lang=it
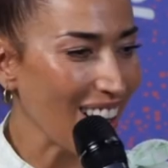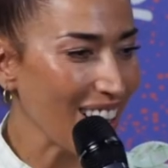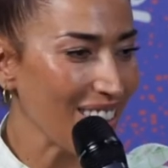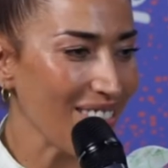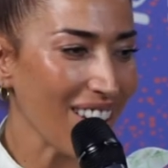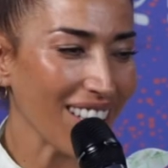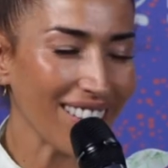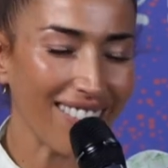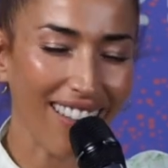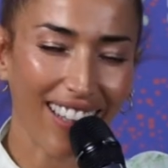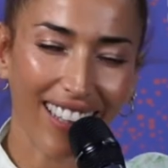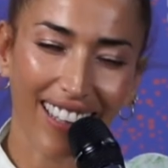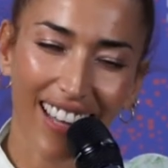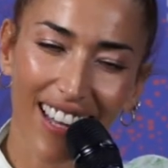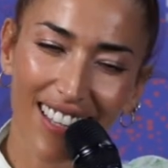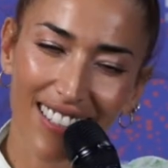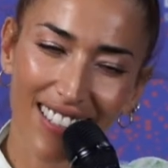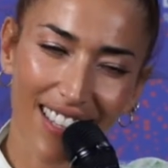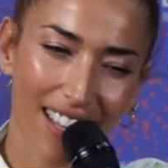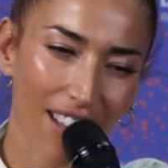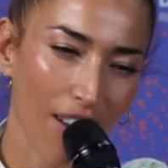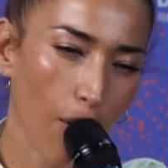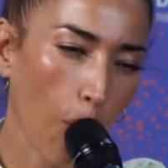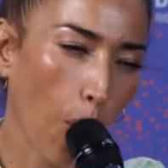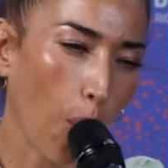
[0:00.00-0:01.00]
arrivata a
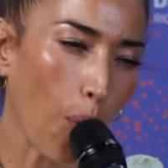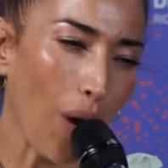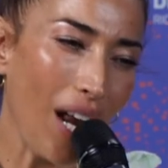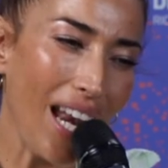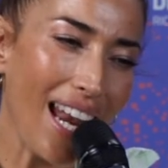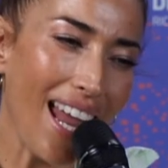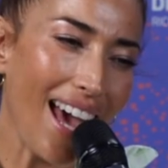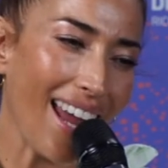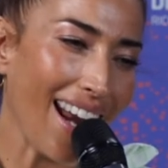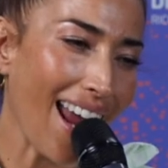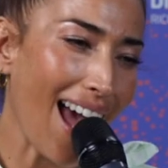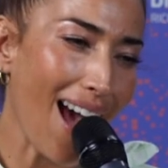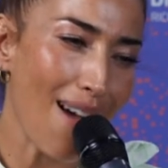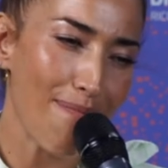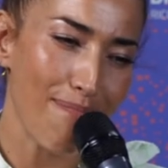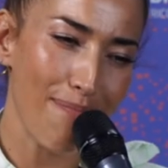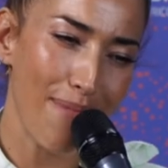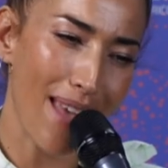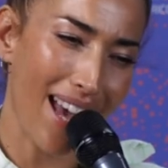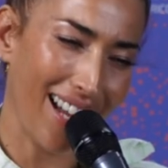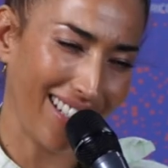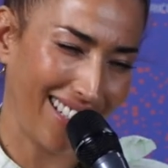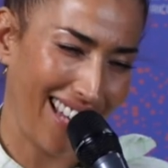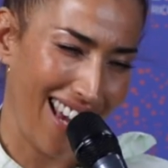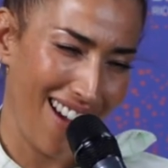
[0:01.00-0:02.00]
casa, quella
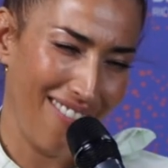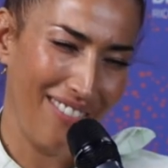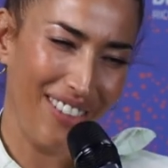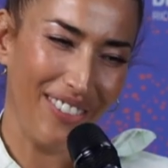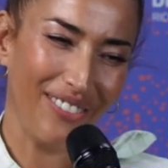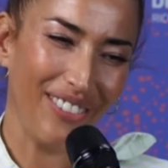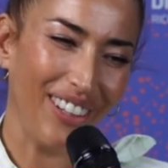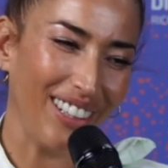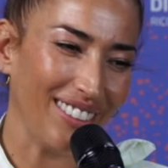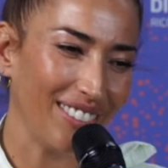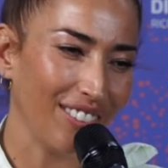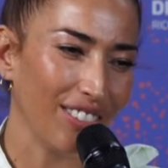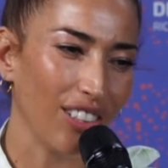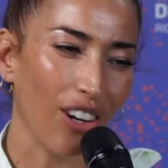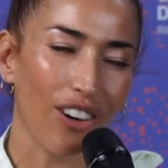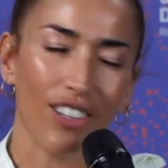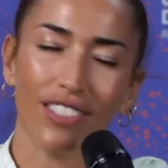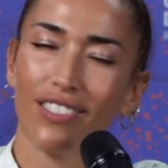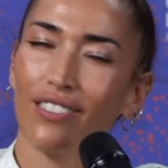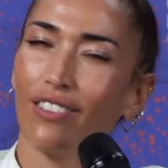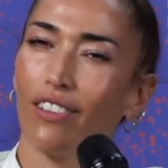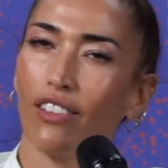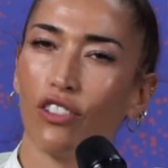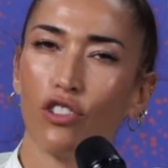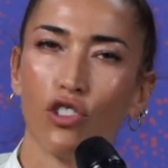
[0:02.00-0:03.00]
rabbia che avevo
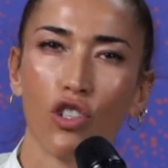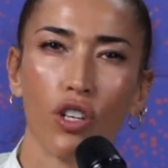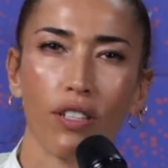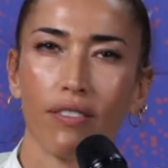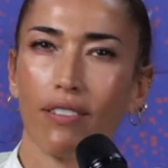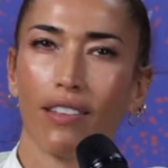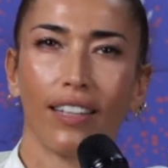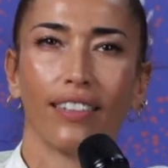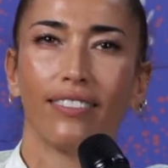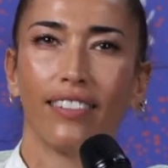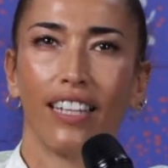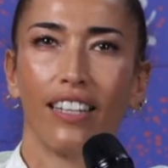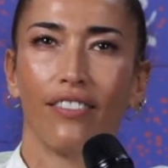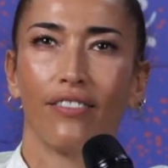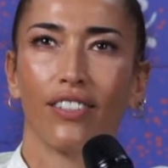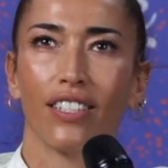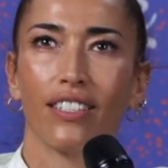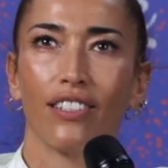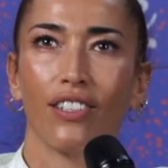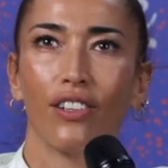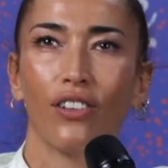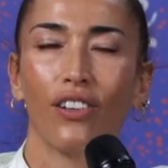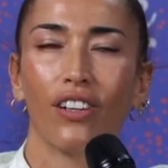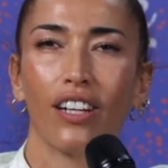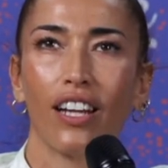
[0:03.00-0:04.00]
addosso, ho acceso la
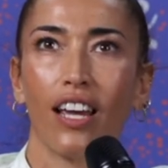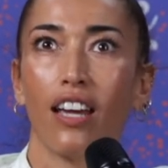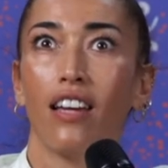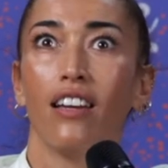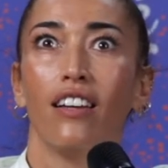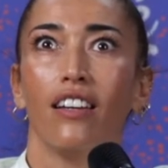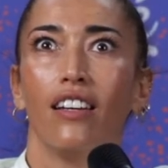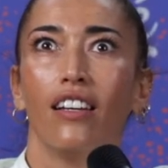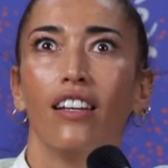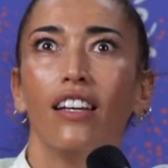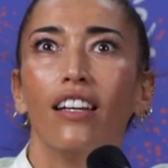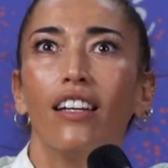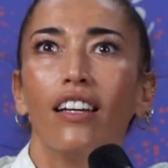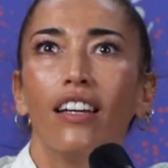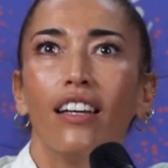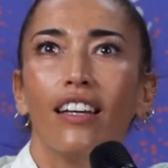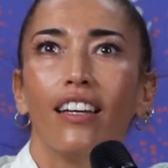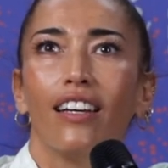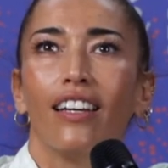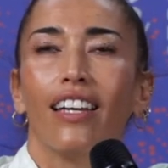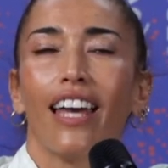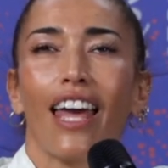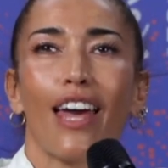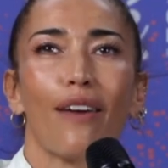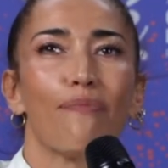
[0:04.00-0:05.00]
televisione
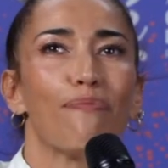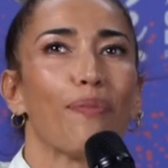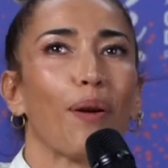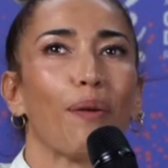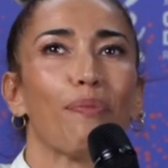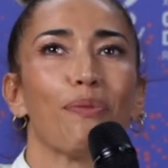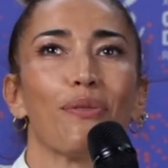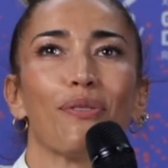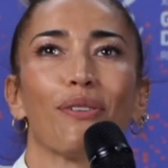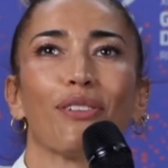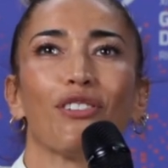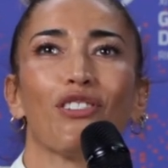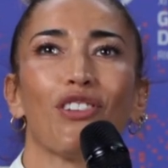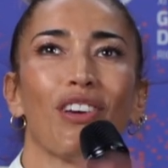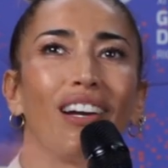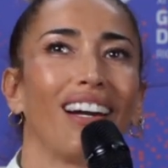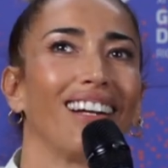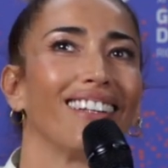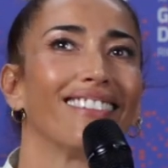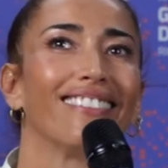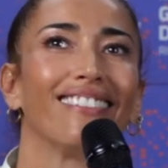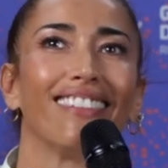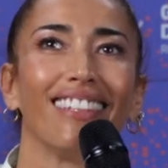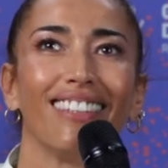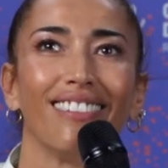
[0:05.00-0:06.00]
e proprio c'era
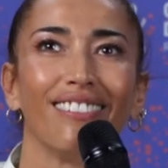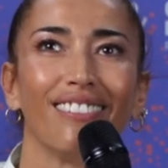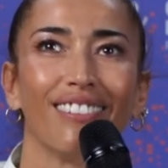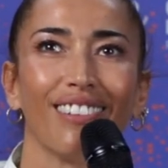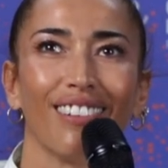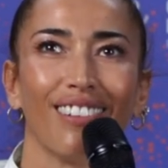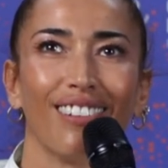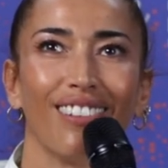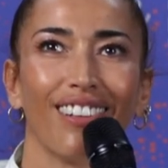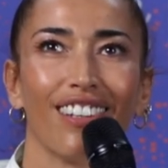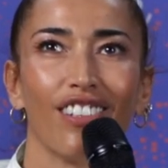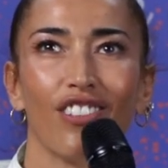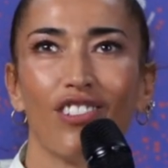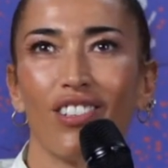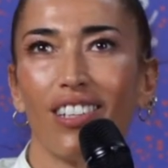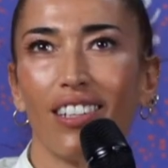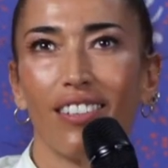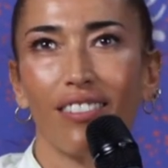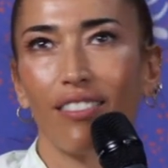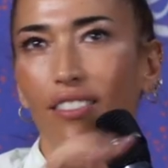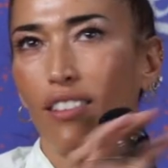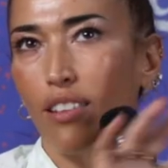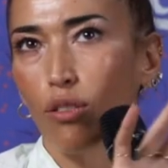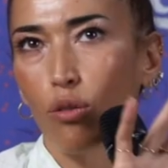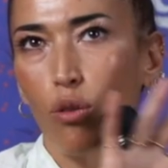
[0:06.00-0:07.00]
il titolo,
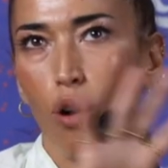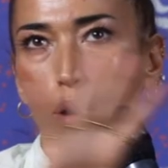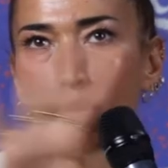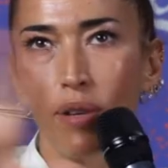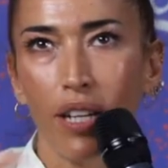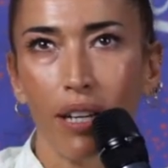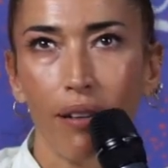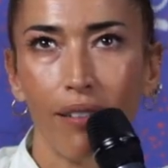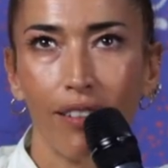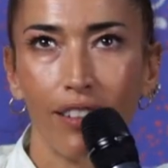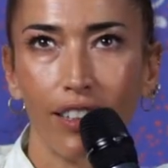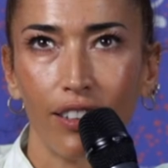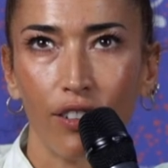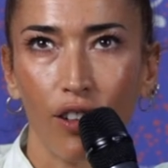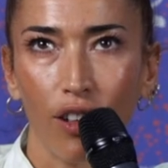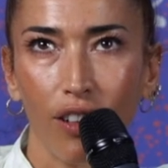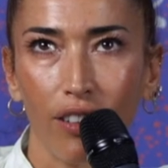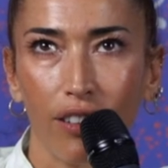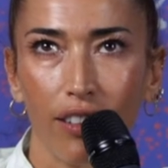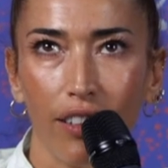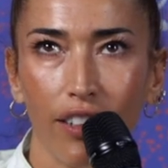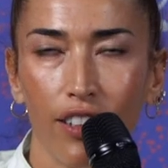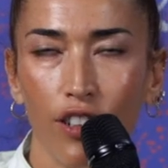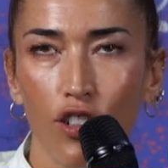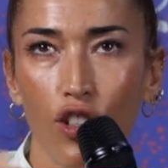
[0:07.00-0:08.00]
L'uomo che ama le
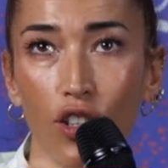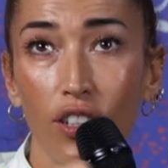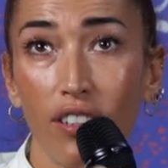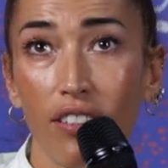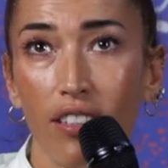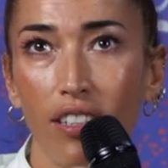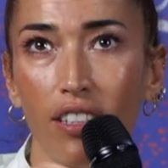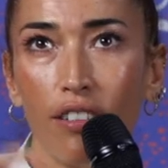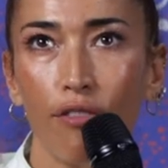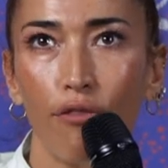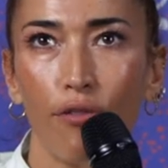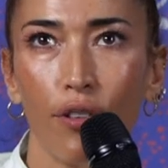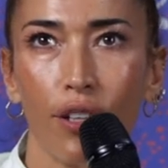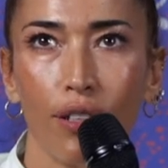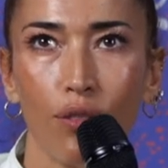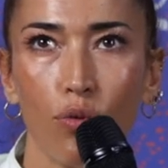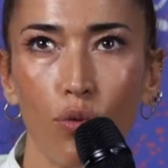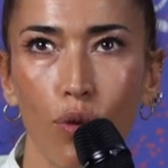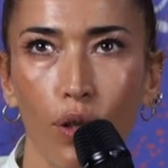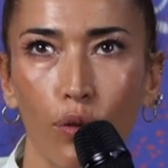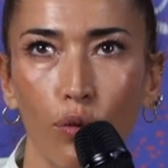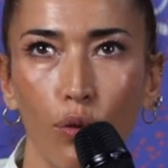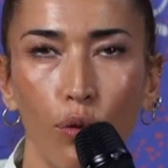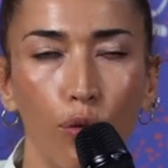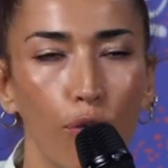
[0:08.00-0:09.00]
donne, regia di
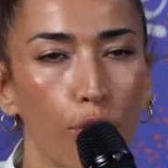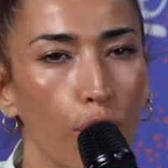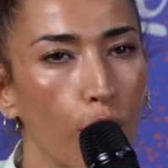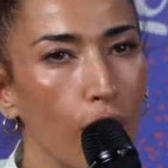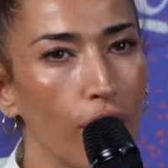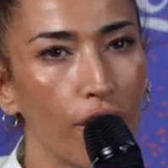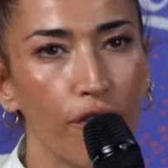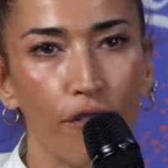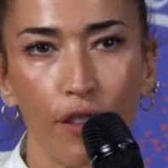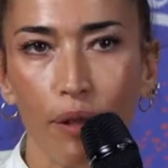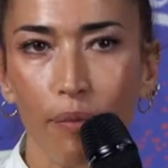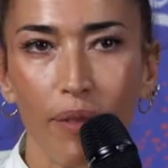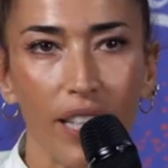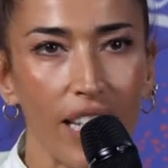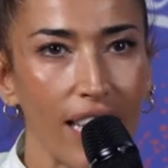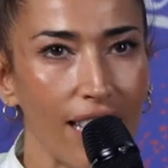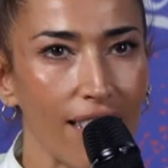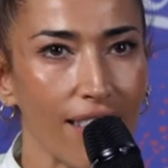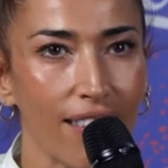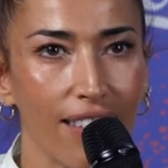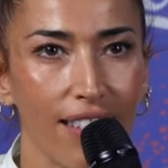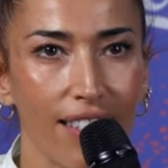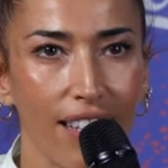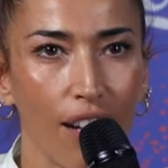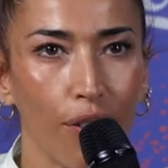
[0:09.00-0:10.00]
François Truffaut, il film
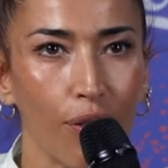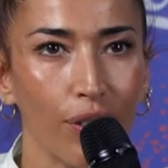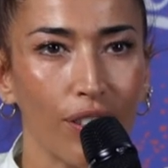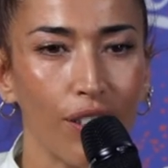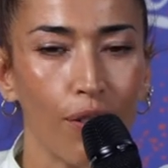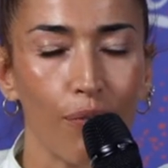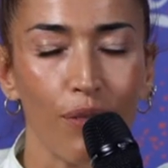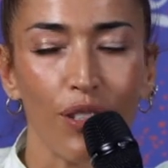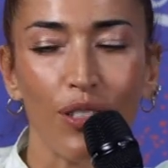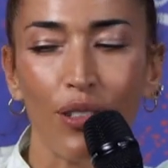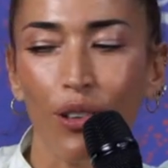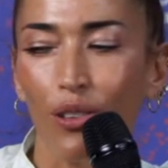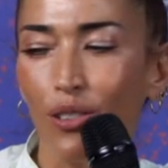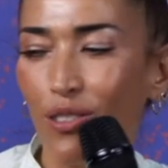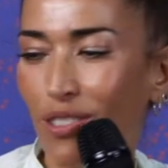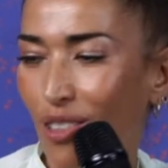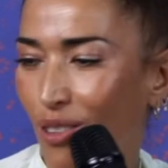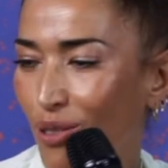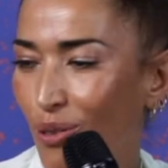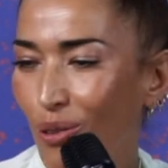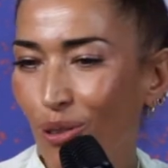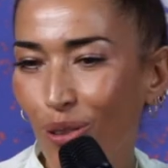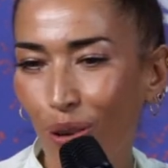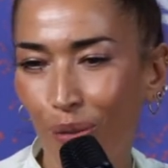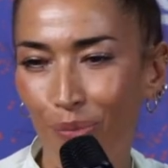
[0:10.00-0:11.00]
inizia. Quindi io mi sono
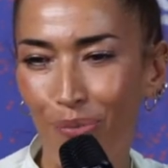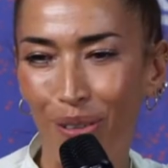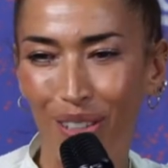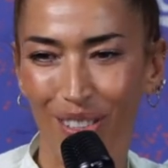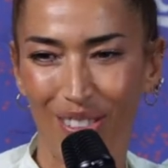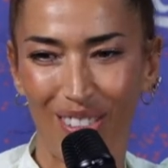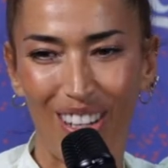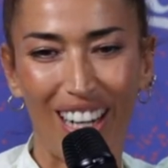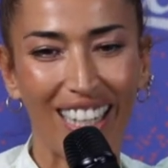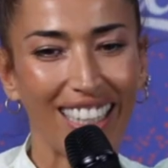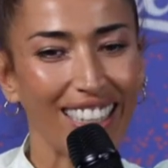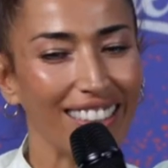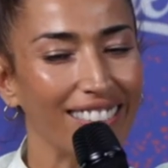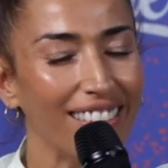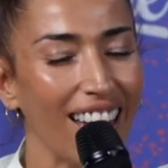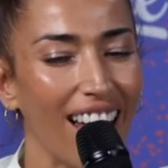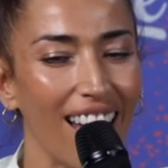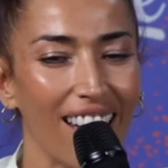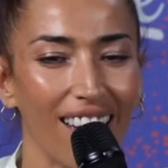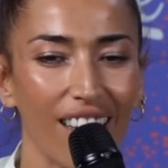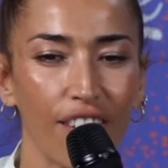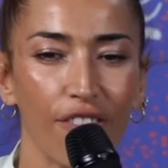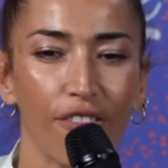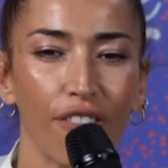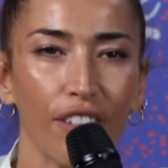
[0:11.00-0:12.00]
seduto, ho preso la
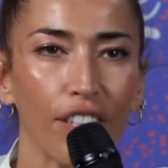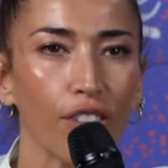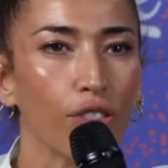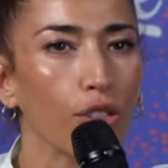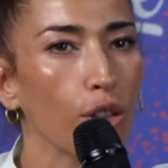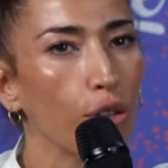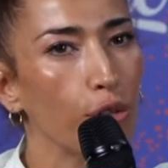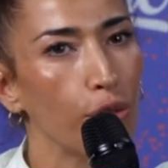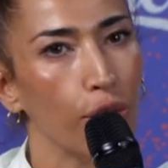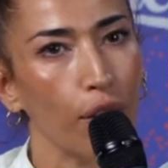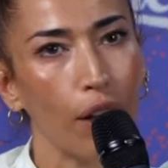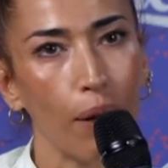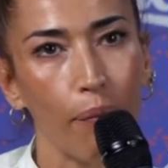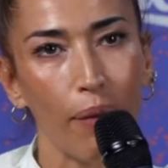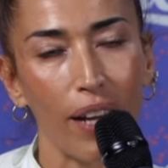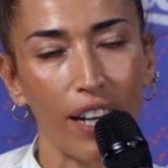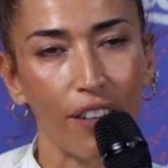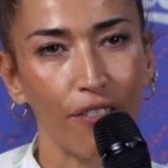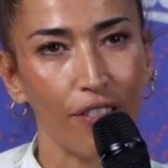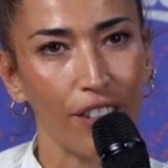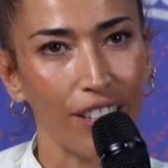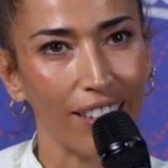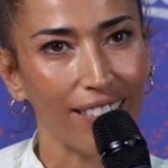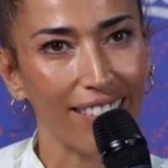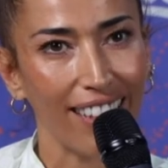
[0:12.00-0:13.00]
chitarra, è finito il film, era
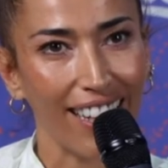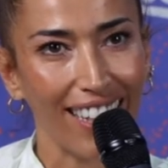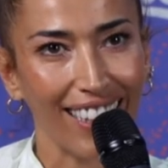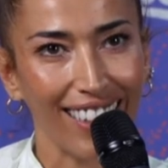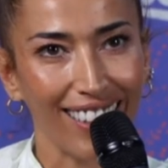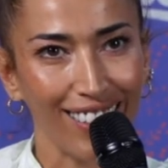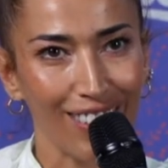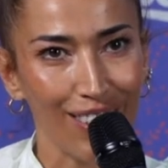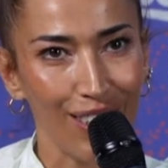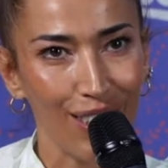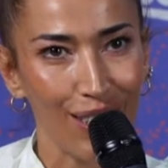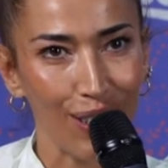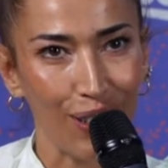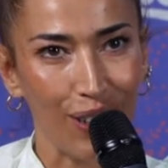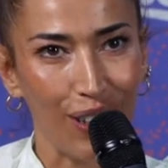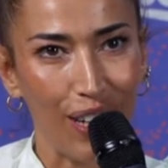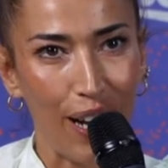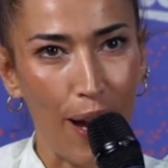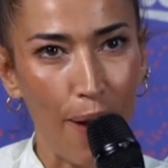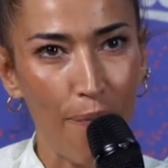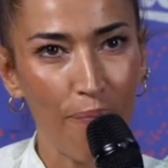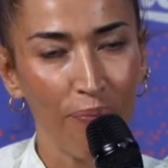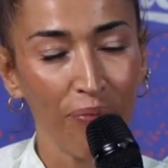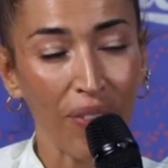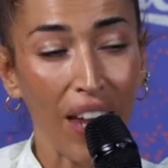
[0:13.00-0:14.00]
finita la
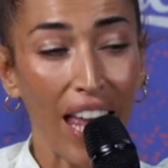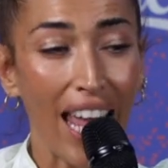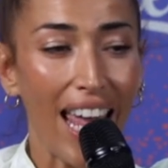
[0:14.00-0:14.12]
canzone.